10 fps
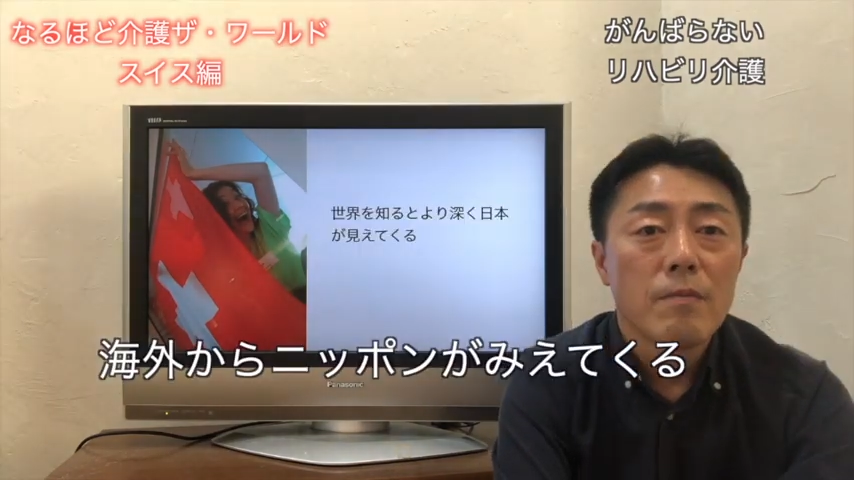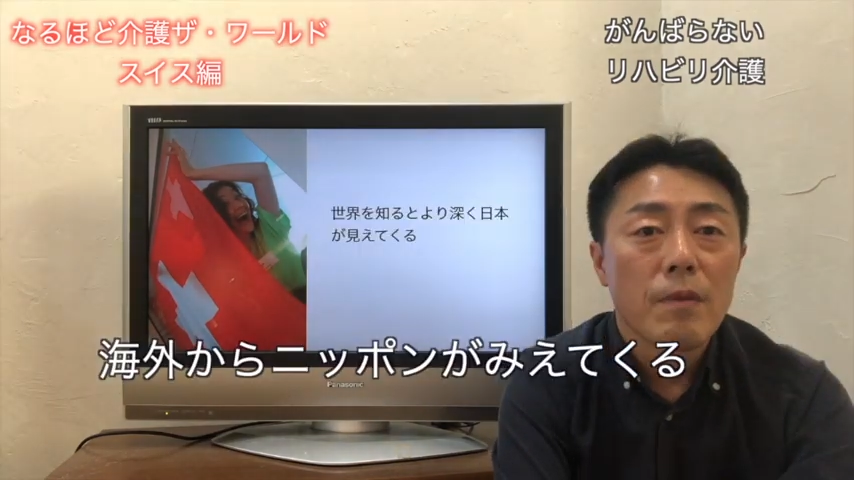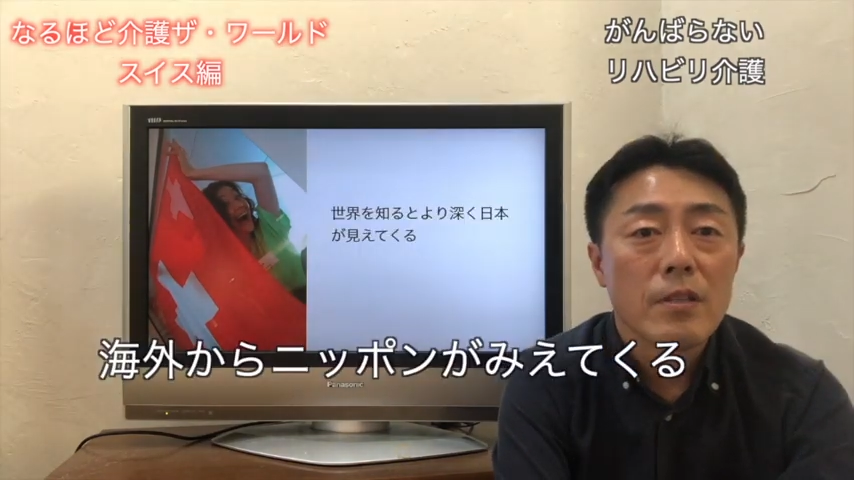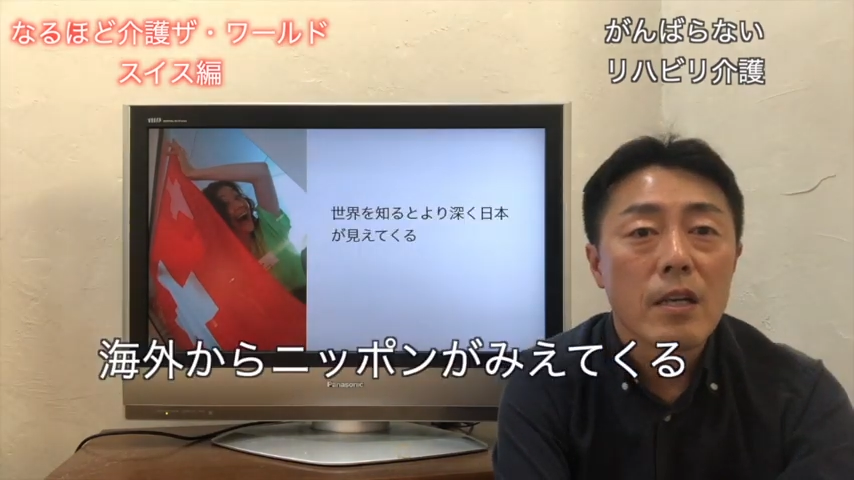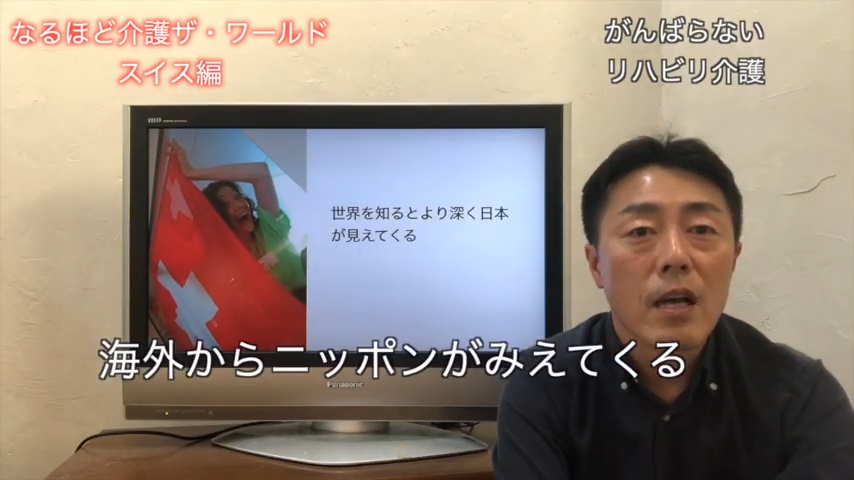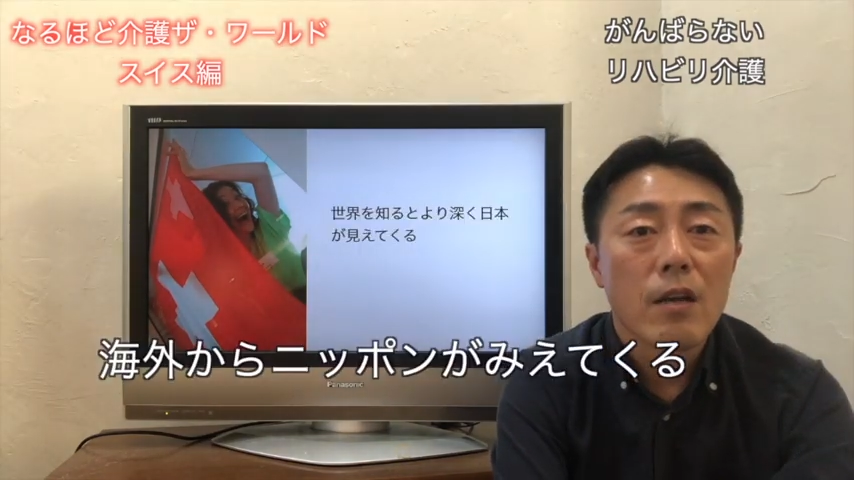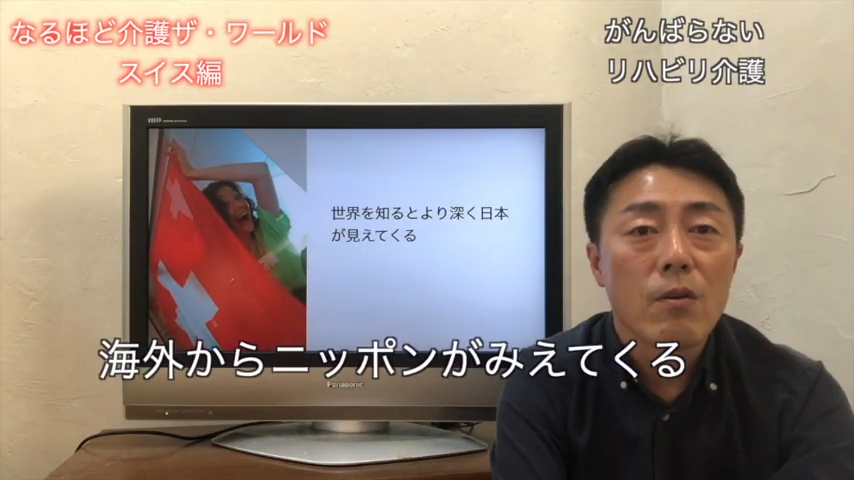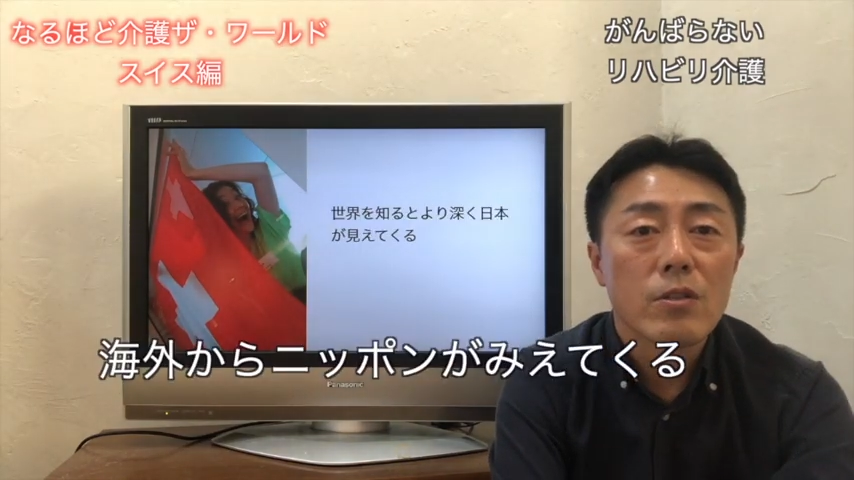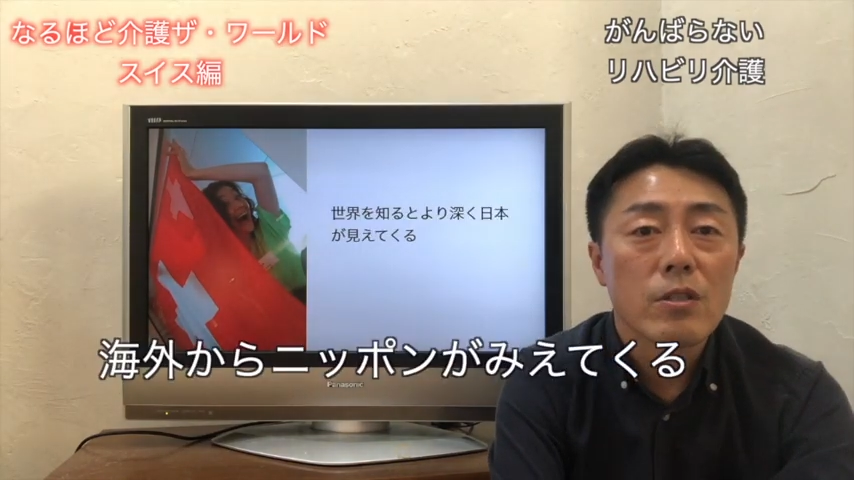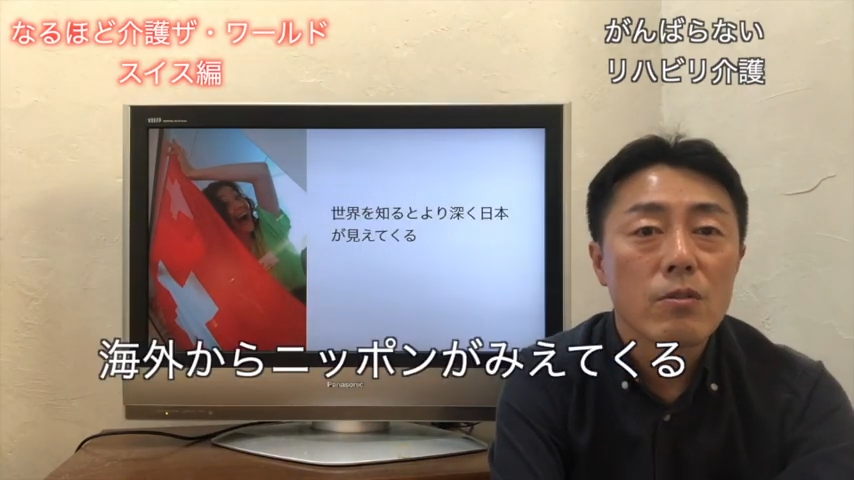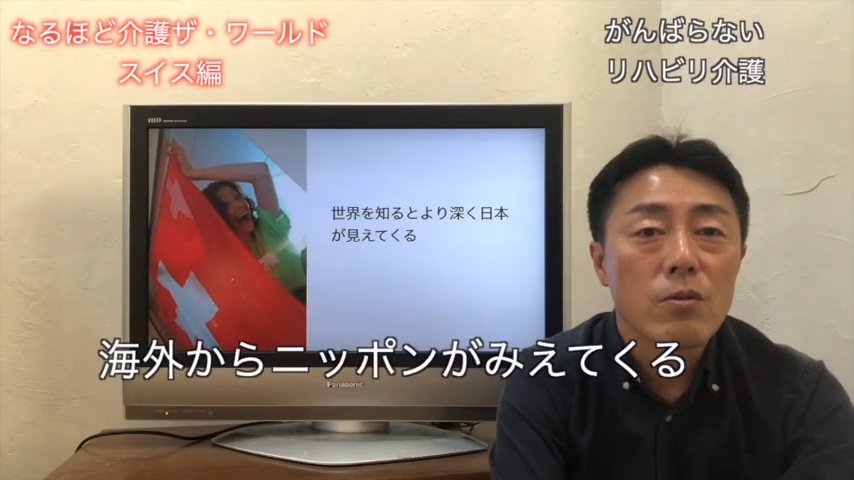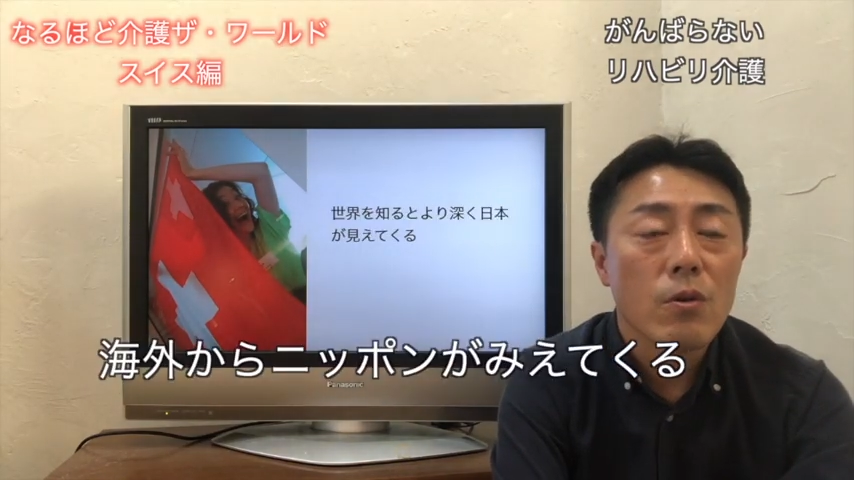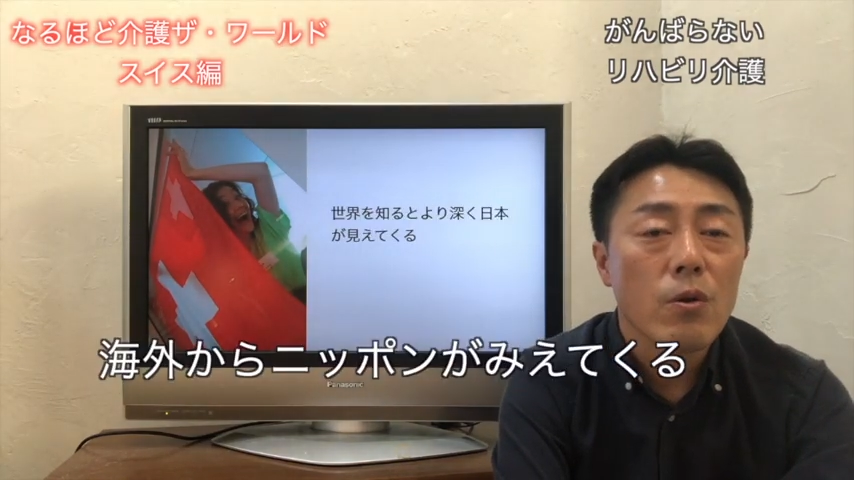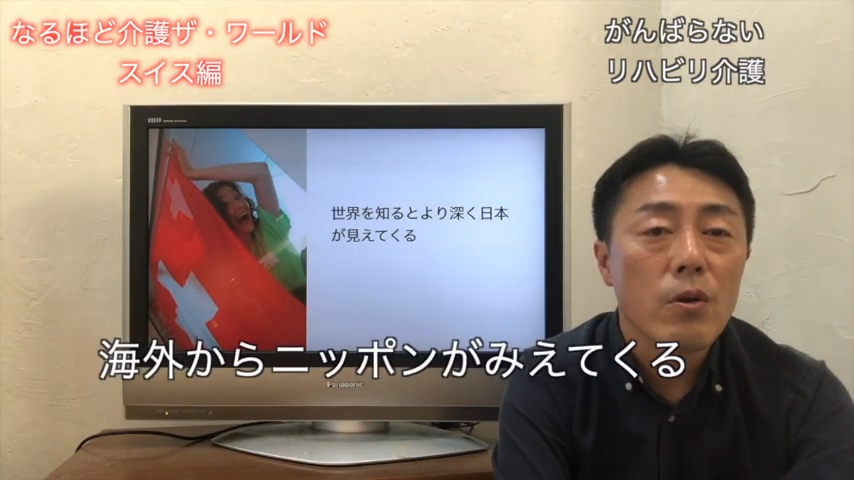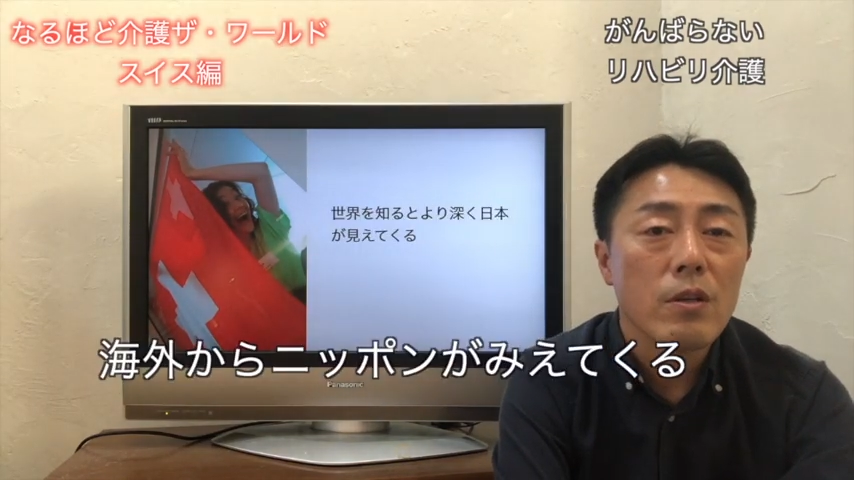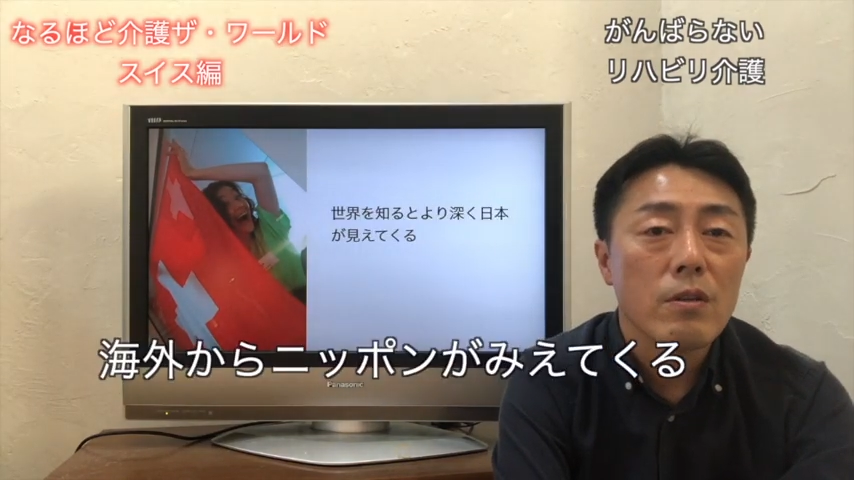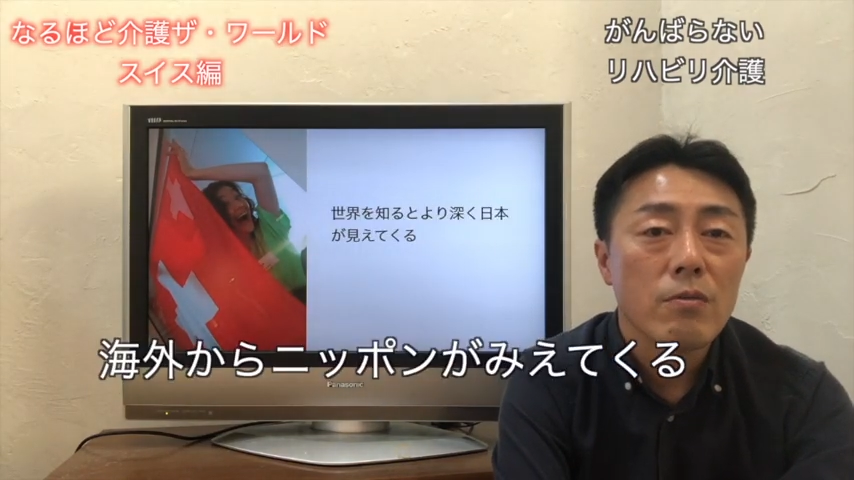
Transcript: まあ、世界を知るとより